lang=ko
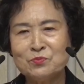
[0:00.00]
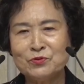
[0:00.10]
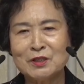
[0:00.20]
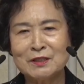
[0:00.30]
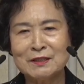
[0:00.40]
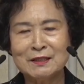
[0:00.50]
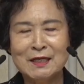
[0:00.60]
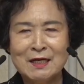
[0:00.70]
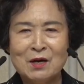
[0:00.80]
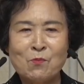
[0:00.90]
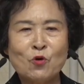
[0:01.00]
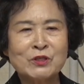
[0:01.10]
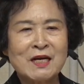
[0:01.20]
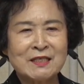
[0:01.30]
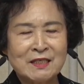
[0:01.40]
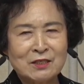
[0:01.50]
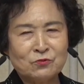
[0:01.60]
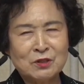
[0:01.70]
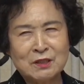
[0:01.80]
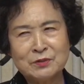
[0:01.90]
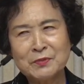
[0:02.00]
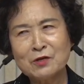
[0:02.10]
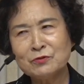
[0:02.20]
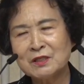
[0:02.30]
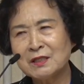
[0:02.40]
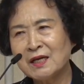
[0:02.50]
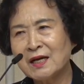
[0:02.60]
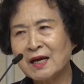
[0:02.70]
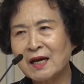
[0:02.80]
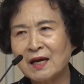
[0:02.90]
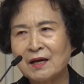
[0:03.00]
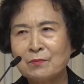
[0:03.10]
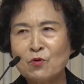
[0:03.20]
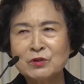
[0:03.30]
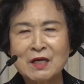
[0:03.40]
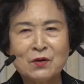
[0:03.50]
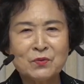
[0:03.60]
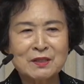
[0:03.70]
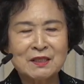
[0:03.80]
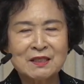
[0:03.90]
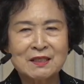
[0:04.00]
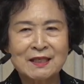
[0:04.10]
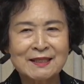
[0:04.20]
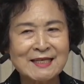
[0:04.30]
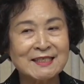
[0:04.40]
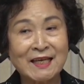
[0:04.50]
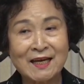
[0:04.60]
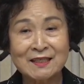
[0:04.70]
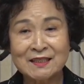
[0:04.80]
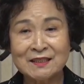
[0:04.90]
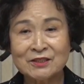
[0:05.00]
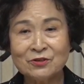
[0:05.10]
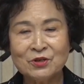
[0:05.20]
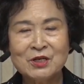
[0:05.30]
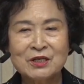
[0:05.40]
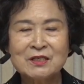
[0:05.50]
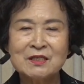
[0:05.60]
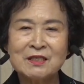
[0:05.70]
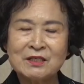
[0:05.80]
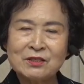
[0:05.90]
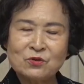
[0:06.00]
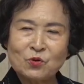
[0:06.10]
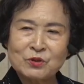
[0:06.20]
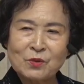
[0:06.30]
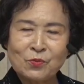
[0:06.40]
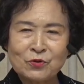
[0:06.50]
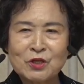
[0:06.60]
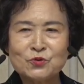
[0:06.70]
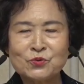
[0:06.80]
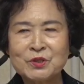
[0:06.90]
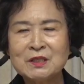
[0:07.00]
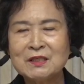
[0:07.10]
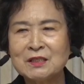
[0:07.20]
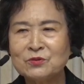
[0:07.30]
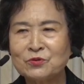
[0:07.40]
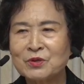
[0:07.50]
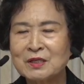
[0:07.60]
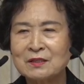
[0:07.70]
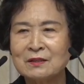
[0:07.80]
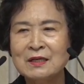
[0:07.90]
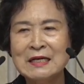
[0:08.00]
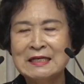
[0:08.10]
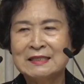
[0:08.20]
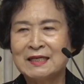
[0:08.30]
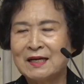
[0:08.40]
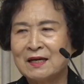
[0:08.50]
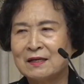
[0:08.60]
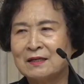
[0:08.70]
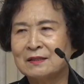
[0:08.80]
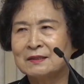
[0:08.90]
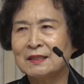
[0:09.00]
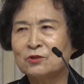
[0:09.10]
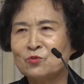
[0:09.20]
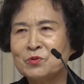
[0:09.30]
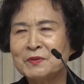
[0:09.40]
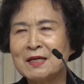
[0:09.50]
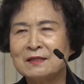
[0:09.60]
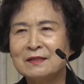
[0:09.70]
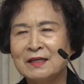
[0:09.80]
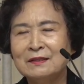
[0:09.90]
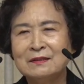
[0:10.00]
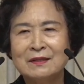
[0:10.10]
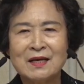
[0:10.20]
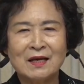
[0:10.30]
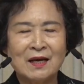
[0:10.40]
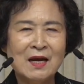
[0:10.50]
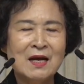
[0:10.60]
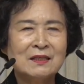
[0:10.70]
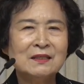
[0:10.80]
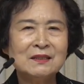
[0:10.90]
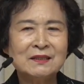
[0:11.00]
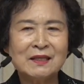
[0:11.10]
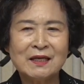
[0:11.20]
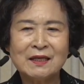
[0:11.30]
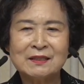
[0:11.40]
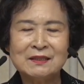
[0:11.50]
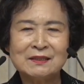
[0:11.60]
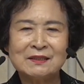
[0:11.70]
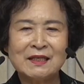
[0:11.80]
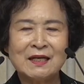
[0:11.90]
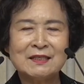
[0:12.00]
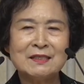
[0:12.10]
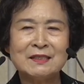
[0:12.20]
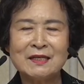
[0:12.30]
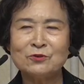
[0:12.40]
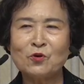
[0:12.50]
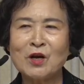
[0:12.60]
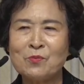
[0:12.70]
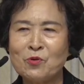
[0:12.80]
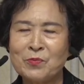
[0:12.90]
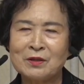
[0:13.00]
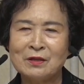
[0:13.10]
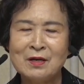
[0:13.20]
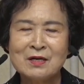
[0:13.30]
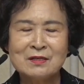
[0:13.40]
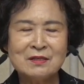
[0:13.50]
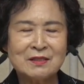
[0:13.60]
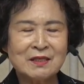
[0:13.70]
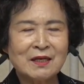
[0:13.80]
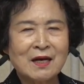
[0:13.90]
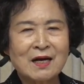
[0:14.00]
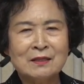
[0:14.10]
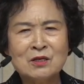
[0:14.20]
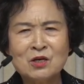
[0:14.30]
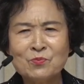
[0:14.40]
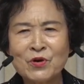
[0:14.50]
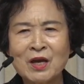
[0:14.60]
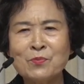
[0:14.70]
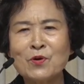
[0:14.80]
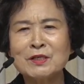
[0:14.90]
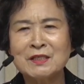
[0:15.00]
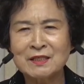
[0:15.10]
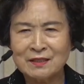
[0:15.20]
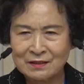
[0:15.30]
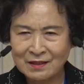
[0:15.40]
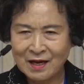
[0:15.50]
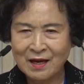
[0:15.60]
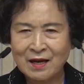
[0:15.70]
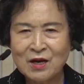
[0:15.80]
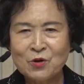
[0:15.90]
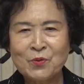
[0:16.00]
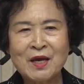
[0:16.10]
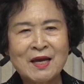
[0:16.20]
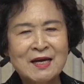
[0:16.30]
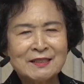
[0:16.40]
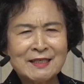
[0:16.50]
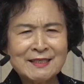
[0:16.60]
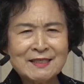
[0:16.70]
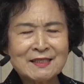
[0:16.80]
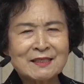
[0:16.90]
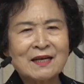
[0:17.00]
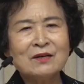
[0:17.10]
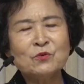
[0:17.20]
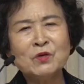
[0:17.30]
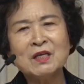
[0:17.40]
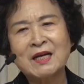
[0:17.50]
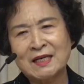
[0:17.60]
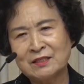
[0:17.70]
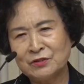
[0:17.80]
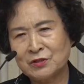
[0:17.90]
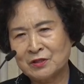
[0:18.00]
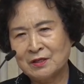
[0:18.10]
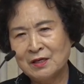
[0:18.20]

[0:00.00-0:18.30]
분들은 모자 시설 우리 지금 대구 시내가 모자원이 한 다섯 개가 있거든요. 그런 시설로 이제 보내주고 이런 식으로 해서 제가 돌봄 사역을 했는데 그때의 그 제가 인생을 돌아보면 그 시기가 너무 행복한 시기였다. 왜 진짜 위기 가정들